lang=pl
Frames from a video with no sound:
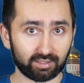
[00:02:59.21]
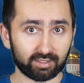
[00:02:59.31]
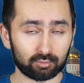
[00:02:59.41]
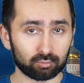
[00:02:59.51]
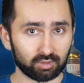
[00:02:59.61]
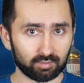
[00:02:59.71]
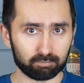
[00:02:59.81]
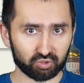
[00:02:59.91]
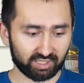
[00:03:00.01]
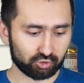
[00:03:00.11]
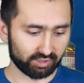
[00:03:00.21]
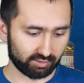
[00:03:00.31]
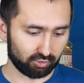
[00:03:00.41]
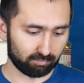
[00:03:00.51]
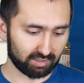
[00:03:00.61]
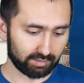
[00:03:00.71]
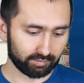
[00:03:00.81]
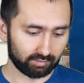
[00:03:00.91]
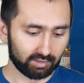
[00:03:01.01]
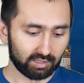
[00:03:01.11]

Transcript: terenu, to jest potężny kompleks.